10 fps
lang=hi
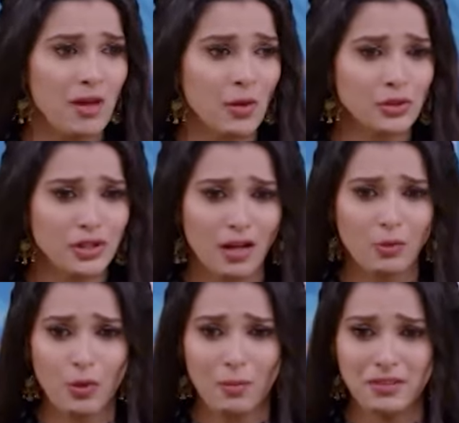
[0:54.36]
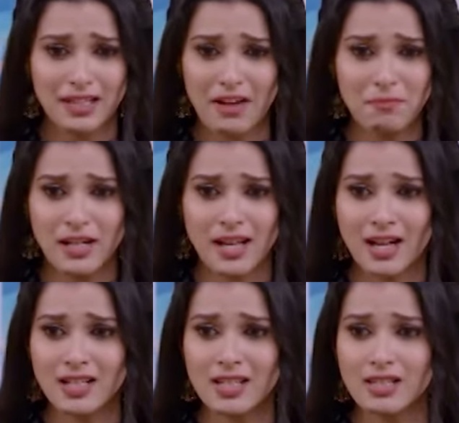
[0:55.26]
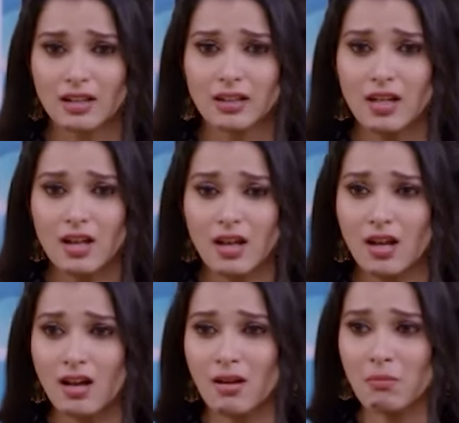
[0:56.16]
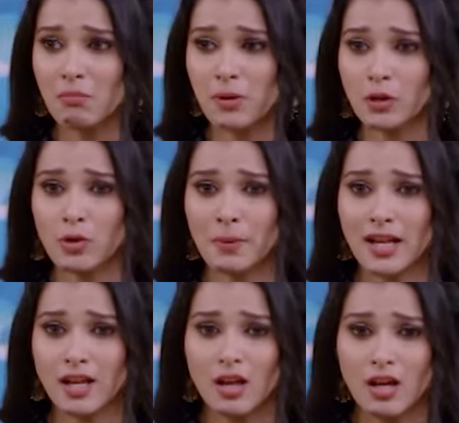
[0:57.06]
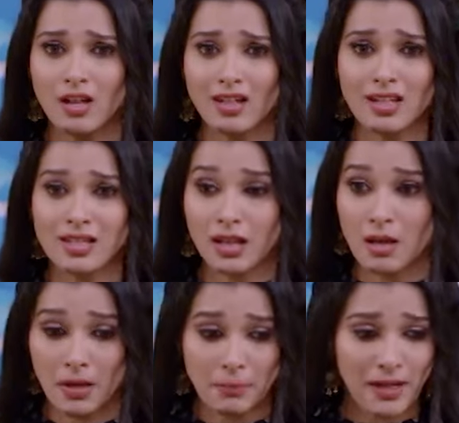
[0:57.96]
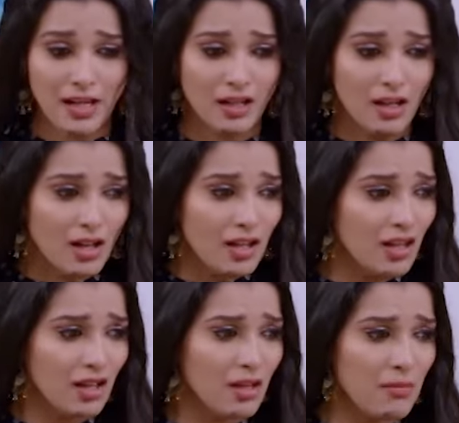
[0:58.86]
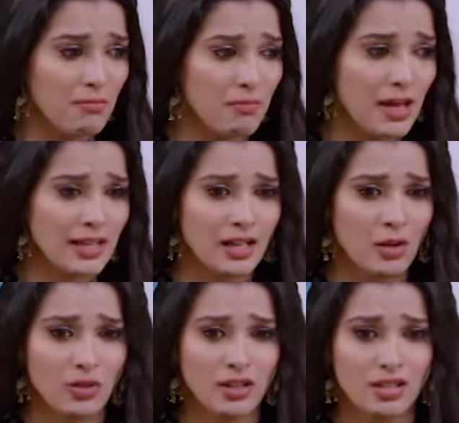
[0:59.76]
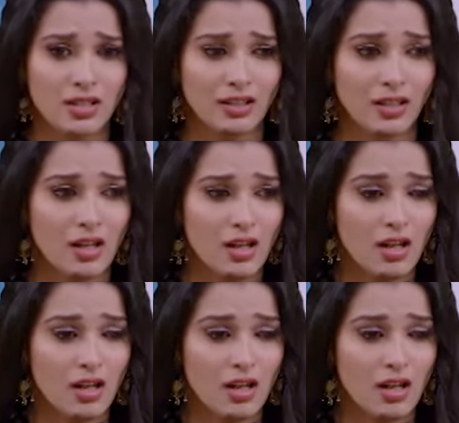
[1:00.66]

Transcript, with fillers: मैं उस शालू को अपनी लाइफ में नहीं आने दे सकती बिल्कुल भी नहीं किसी कीमत पे नहीं मैं ये नहीं होने दे सकती